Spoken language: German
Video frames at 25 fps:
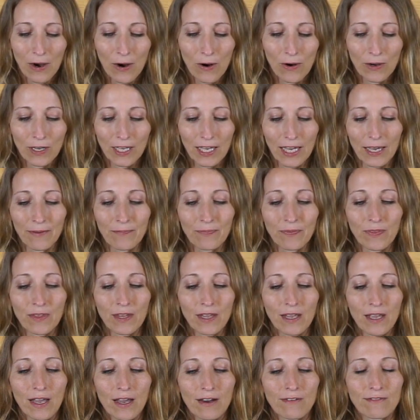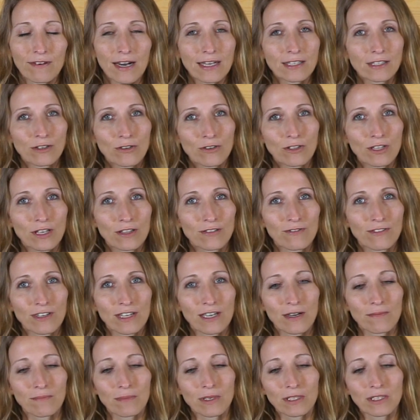Okay, was können
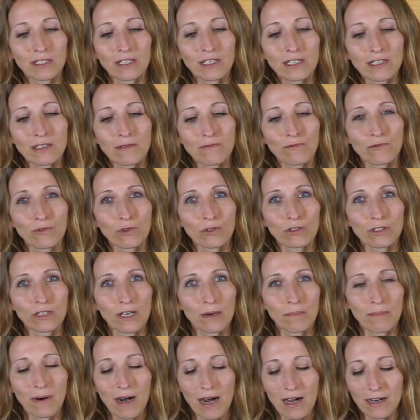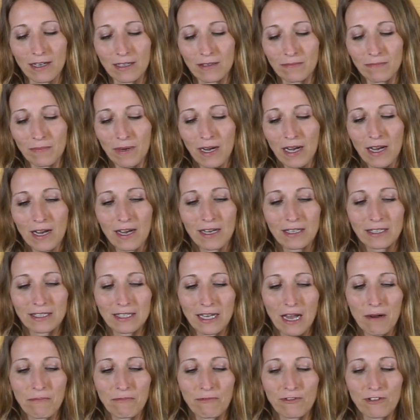wir mit diesem wunderbaren
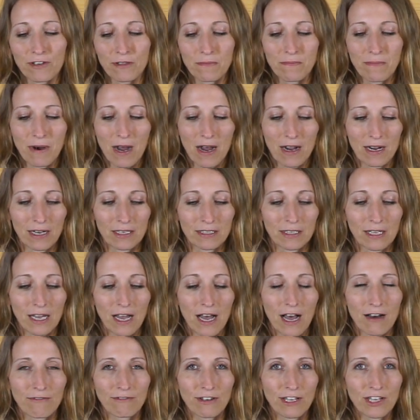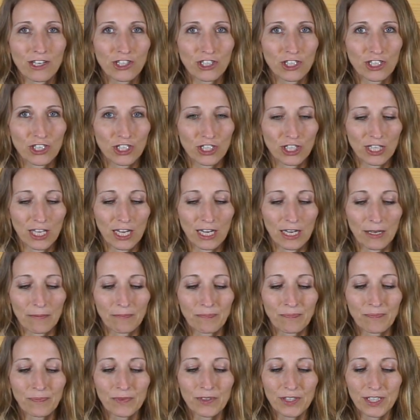Zapfen machen? Auf erster
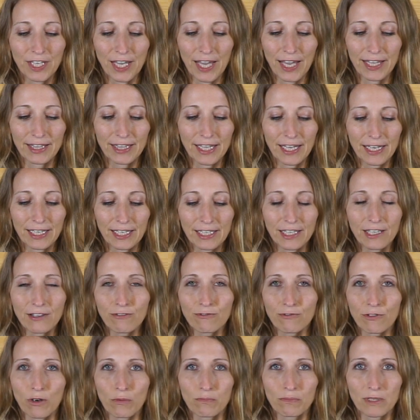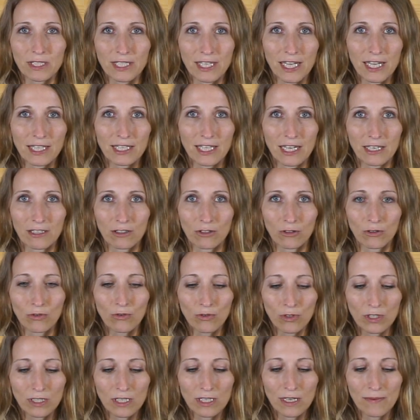Stelle die Energie vom
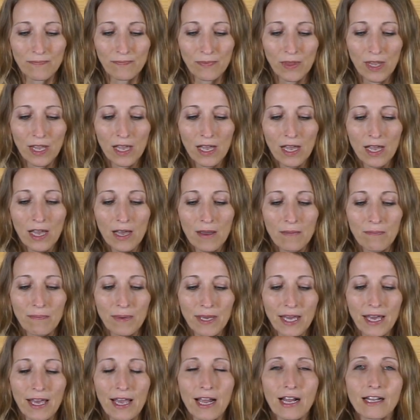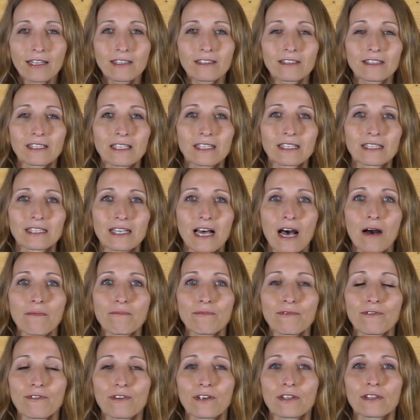Zedernuss behält die
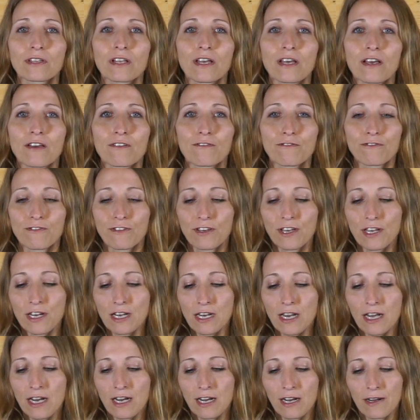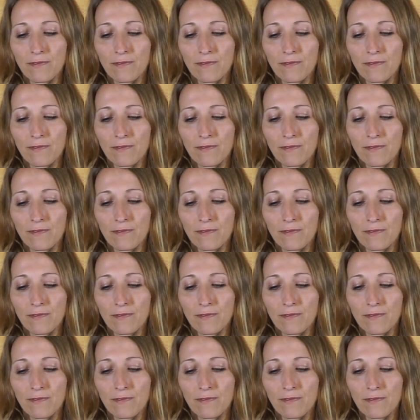Zapfen viel